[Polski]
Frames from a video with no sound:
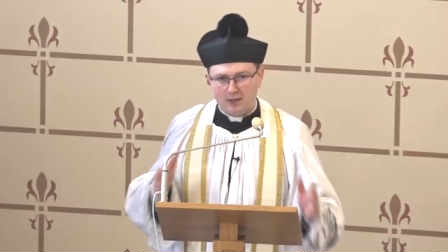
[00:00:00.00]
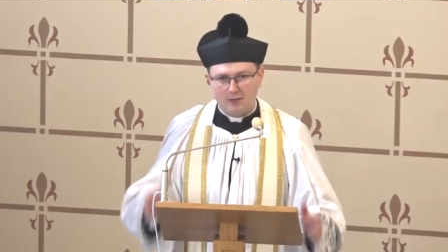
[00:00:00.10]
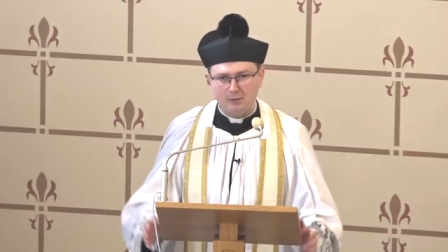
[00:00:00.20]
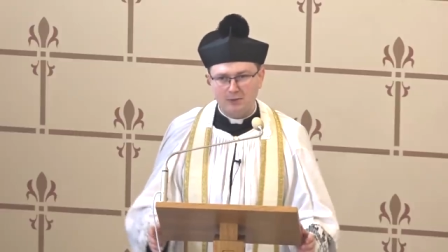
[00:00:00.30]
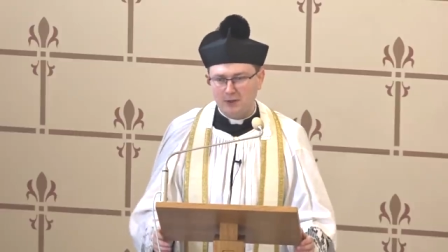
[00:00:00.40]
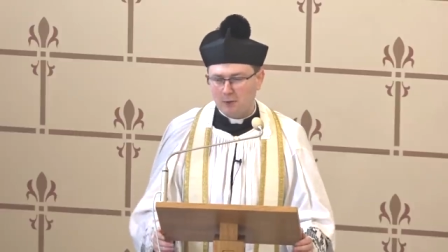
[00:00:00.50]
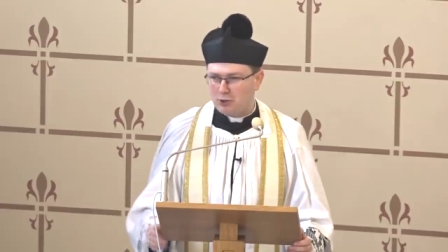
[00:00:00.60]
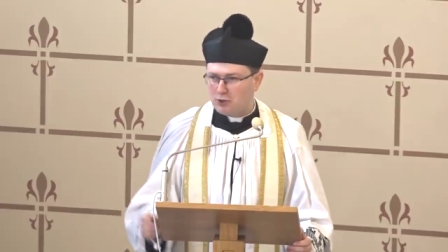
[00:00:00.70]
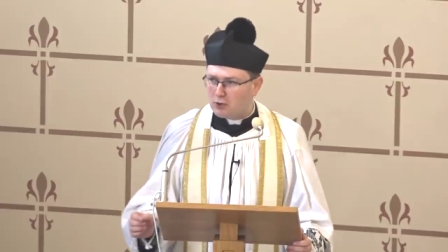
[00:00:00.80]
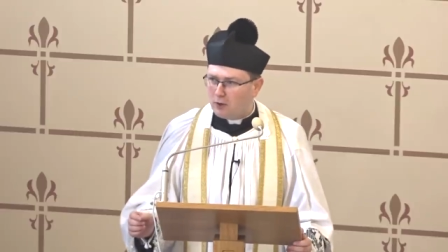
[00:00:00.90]
żeby
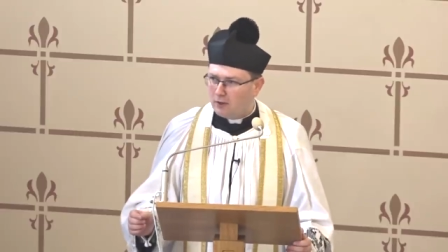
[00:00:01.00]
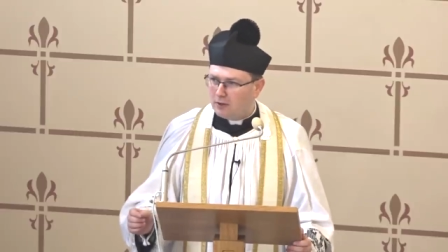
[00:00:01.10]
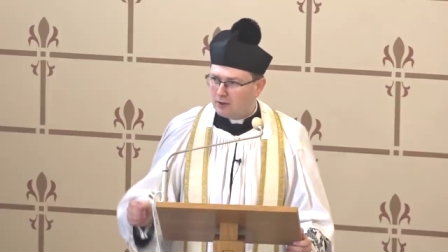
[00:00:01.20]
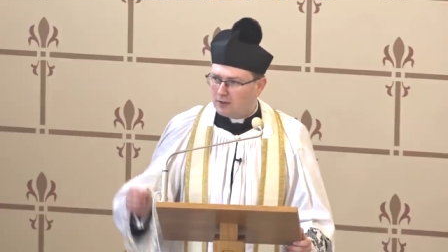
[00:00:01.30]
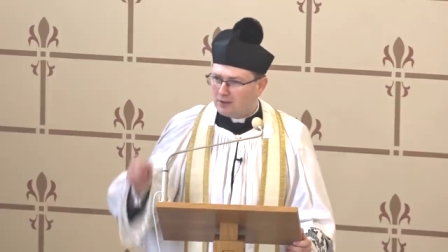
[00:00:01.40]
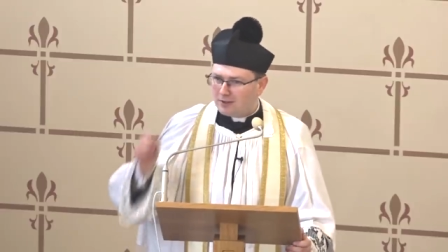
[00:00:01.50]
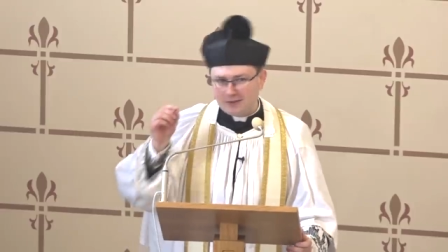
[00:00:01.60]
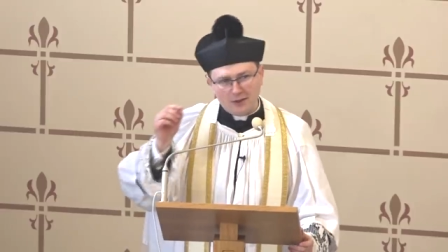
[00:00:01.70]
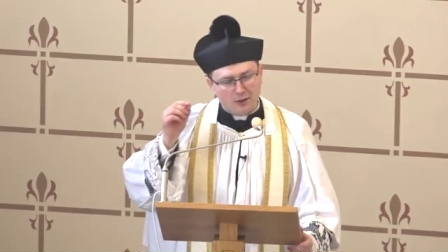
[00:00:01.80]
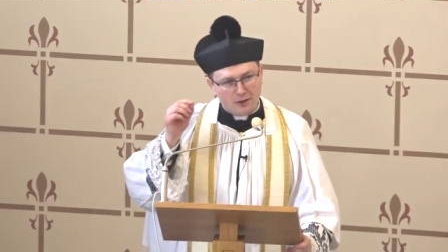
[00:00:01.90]
zrobić to,
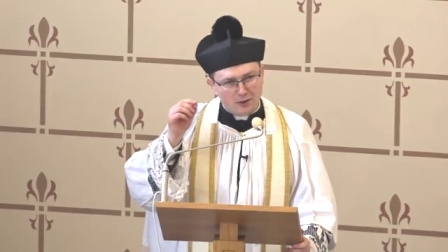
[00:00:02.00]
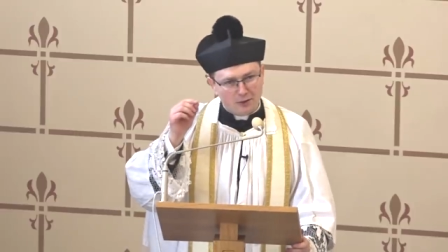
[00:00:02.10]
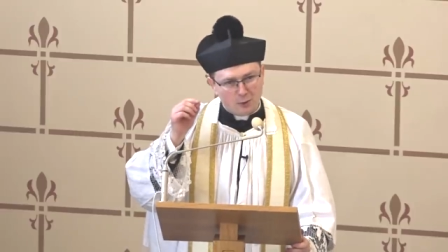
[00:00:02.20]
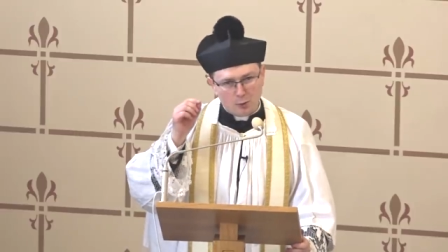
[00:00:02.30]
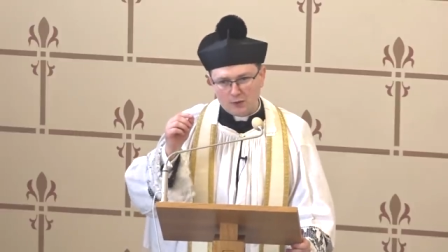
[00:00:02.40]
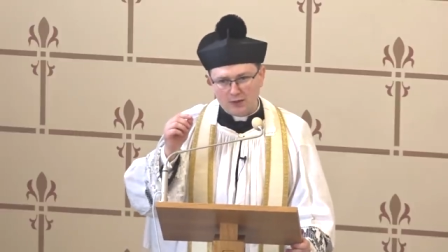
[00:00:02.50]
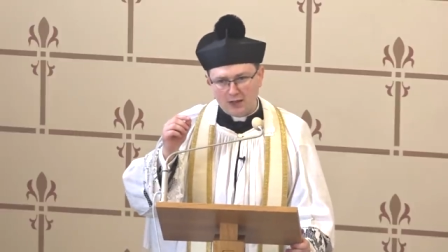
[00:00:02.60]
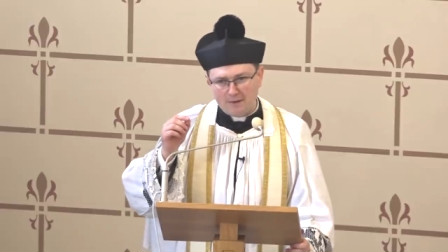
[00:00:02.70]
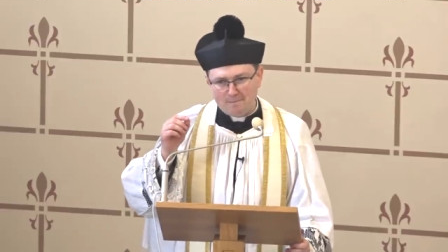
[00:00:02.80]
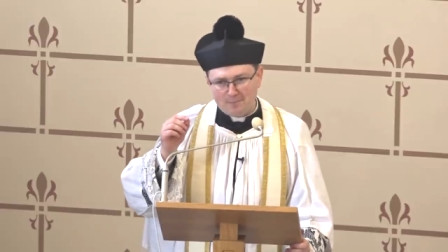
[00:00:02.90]
co
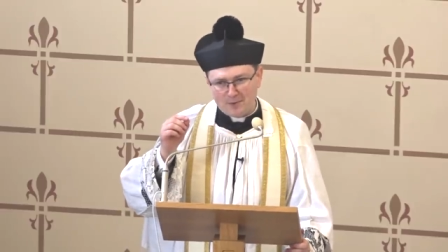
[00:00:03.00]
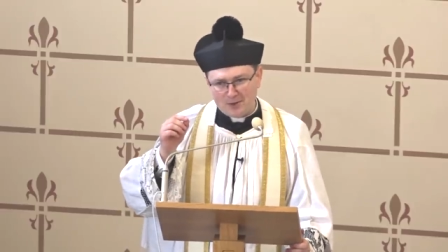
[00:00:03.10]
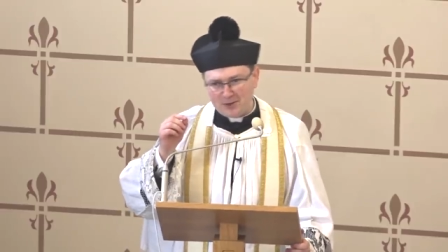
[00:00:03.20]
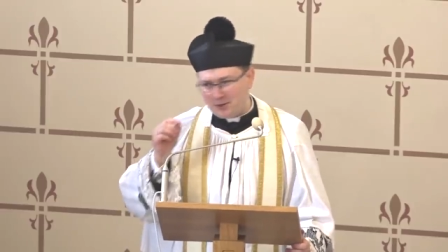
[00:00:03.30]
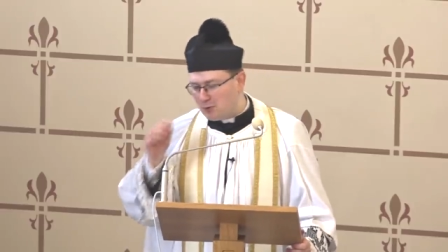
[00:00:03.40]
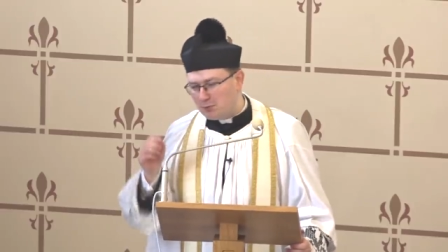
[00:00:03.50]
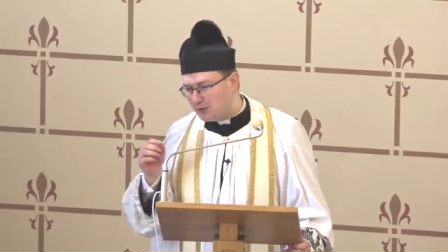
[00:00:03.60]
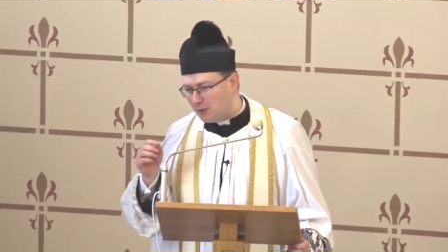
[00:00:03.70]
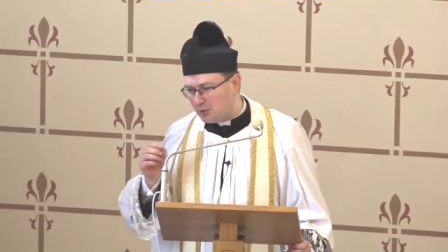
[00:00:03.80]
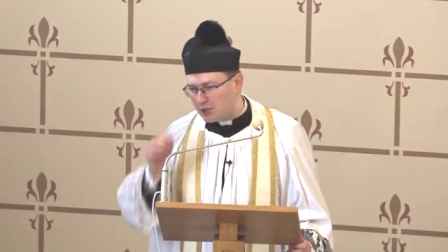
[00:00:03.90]
uzna że
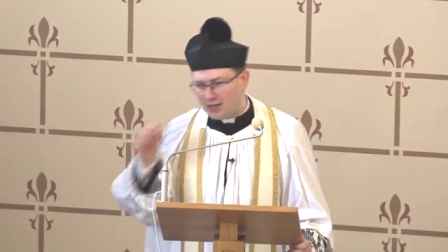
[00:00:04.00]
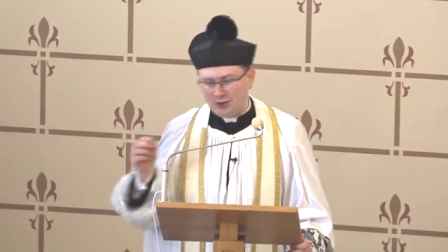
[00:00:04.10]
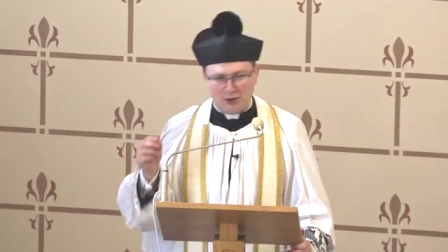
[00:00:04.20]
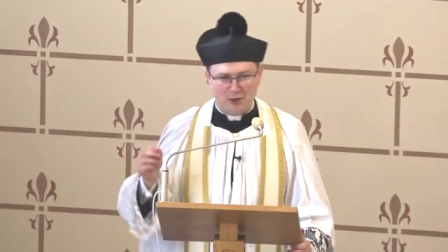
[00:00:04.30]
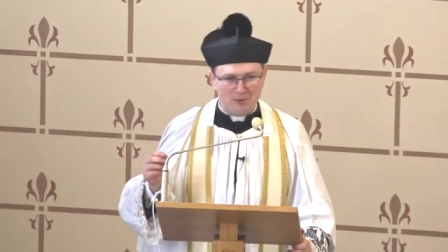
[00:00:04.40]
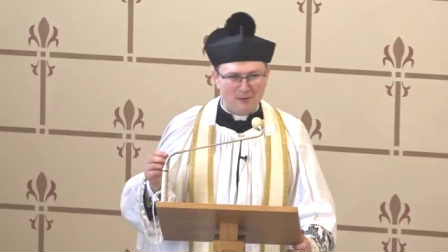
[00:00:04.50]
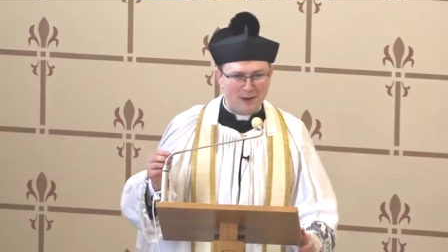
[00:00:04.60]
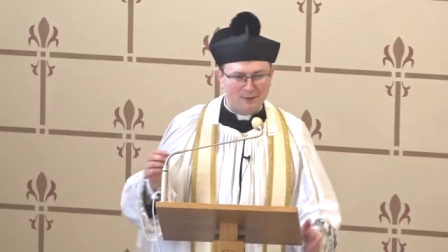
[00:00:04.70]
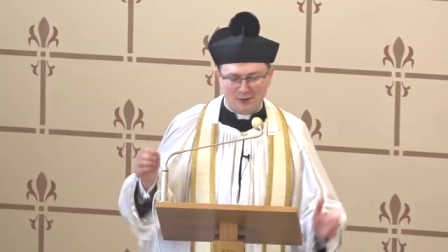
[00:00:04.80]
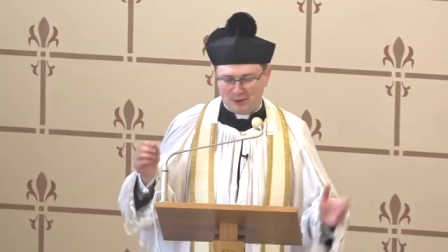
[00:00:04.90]
mógłby zdobyć każdy
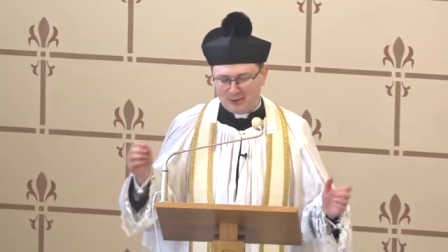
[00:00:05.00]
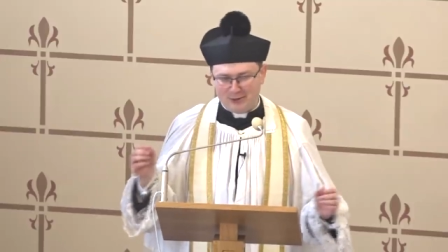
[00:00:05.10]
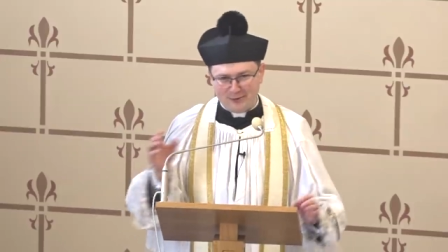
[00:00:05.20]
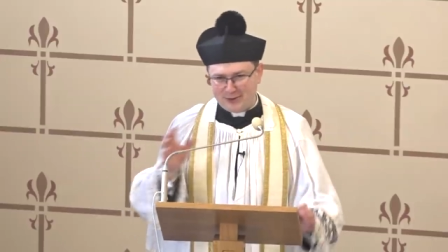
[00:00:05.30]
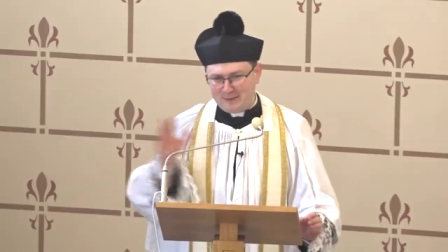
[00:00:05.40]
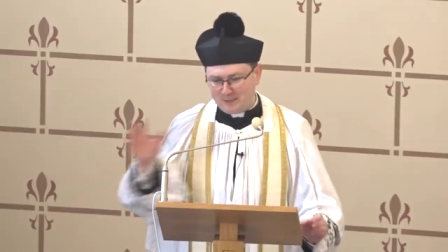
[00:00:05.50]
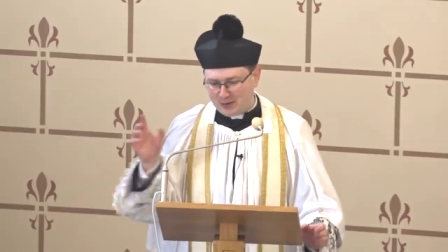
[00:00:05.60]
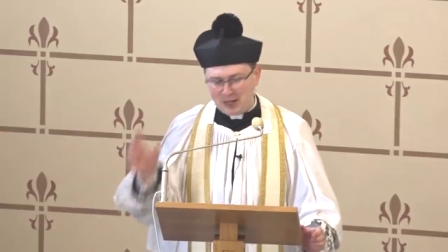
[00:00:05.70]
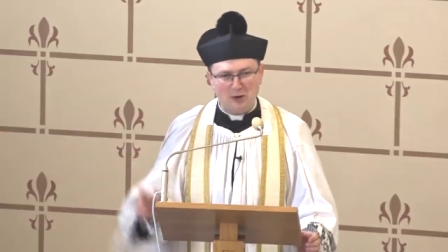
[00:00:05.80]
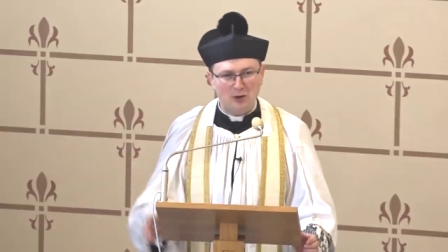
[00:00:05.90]
człowiek w,
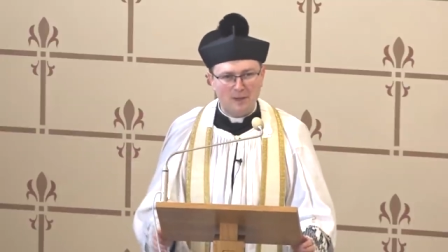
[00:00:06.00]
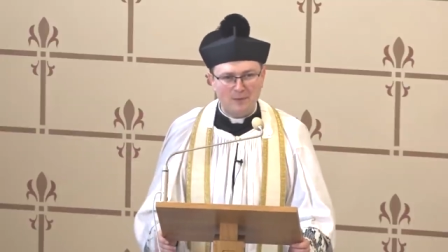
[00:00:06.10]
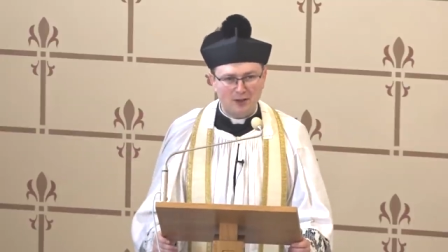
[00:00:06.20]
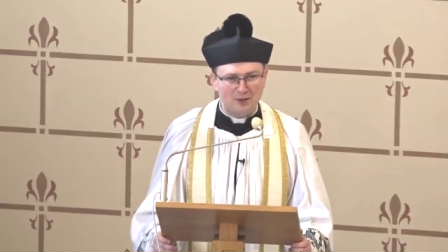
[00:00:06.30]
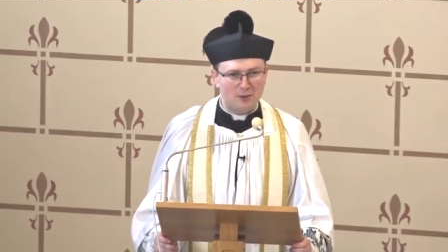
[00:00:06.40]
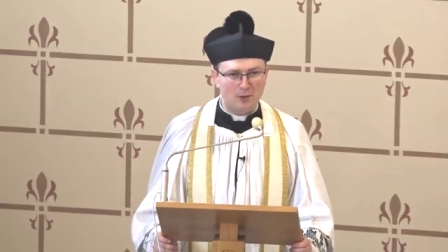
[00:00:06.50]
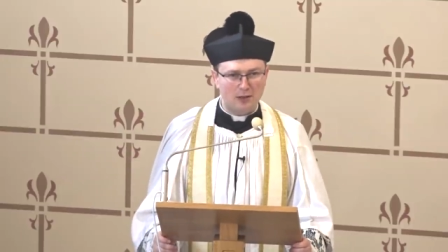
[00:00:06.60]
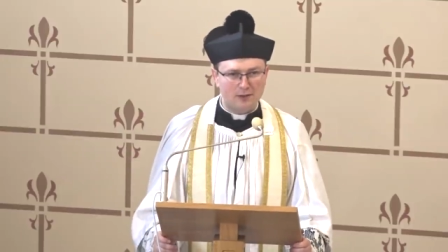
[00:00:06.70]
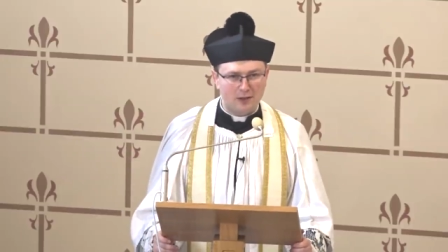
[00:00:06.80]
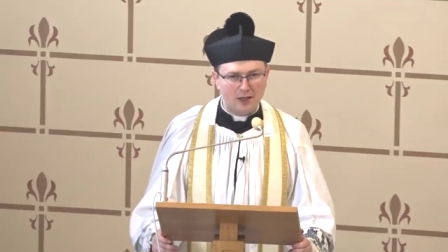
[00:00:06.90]
tej konkretnej
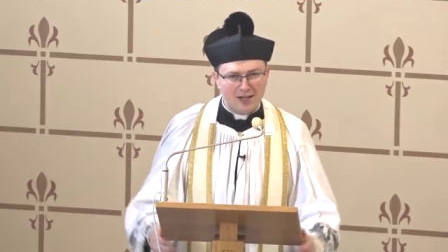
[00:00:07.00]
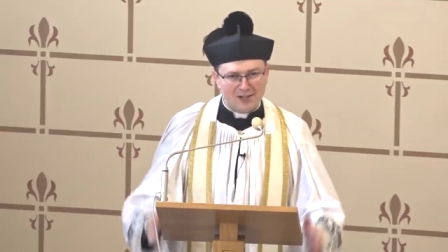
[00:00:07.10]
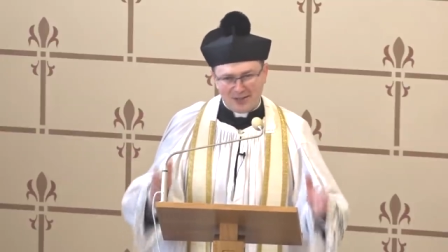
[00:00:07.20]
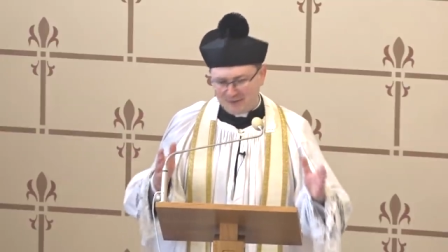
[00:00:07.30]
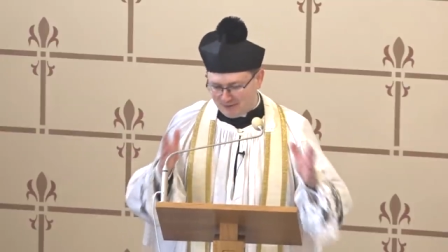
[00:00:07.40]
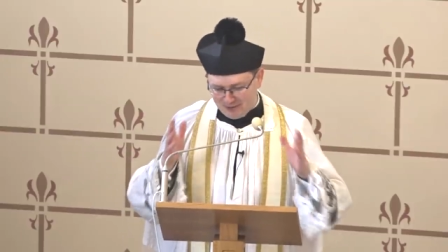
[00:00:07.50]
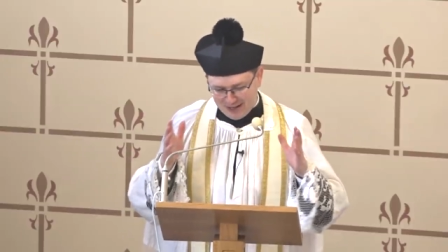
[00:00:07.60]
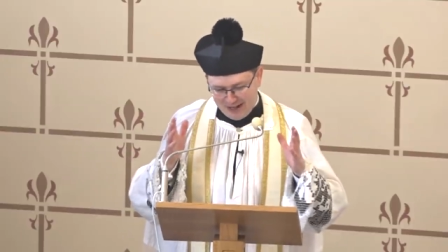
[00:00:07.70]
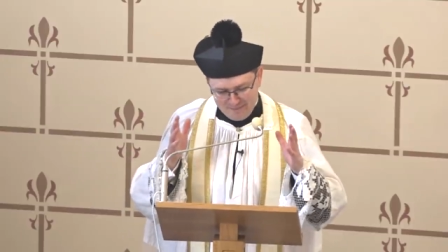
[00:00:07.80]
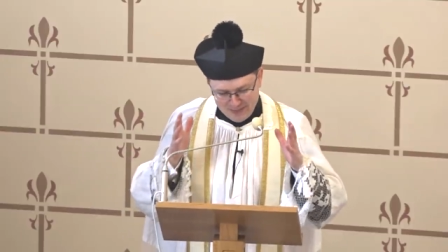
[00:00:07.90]
sytuacji. Czyli
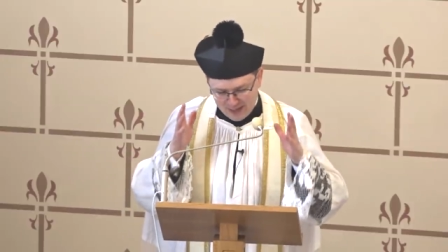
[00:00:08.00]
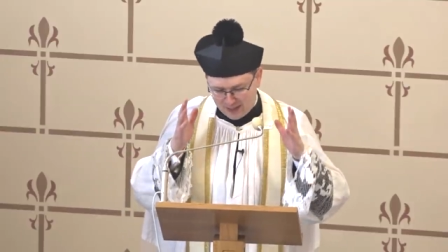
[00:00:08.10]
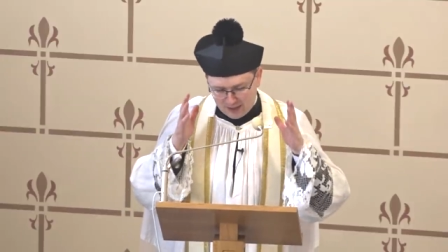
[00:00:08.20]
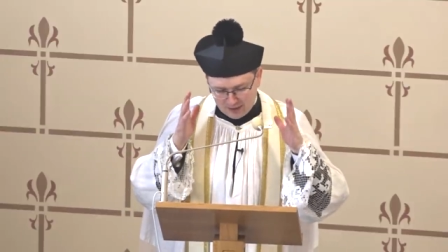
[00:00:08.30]
według Kanta